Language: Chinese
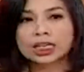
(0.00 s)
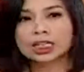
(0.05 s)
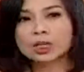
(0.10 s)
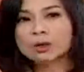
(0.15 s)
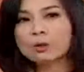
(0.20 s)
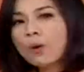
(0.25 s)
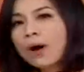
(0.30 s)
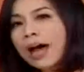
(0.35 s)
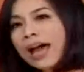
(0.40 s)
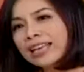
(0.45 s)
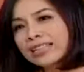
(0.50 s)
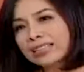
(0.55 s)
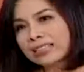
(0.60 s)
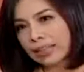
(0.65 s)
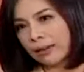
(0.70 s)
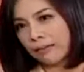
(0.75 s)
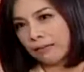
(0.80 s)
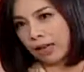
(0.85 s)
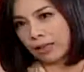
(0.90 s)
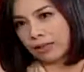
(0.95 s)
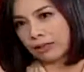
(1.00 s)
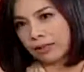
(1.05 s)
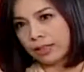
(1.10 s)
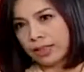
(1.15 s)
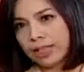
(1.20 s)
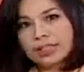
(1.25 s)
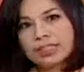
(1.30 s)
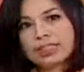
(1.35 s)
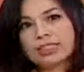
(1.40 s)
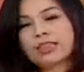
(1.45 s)
你为什么？
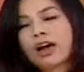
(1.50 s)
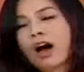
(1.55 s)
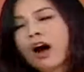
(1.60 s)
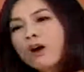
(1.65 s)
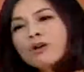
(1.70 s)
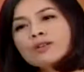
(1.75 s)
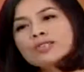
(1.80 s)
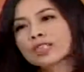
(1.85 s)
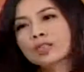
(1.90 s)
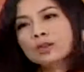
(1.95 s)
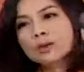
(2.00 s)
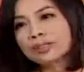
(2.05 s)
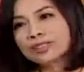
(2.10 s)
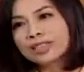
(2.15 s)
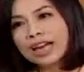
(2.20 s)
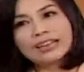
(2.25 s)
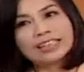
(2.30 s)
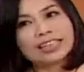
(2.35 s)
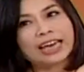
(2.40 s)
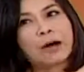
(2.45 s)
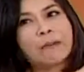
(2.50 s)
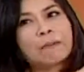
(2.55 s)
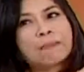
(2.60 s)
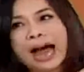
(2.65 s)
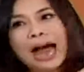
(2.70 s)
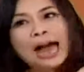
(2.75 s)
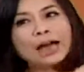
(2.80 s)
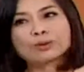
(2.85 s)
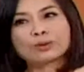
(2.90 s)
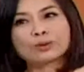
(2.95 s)
你投资宇昌，你还要
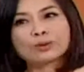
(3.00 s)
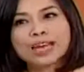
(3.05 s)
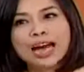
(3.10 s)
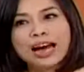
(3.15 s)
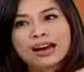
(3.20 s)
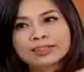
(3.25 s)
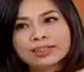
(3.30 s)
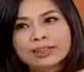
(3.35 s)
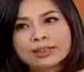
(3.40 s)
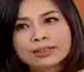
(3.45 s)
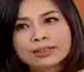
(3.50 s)
骂宇昌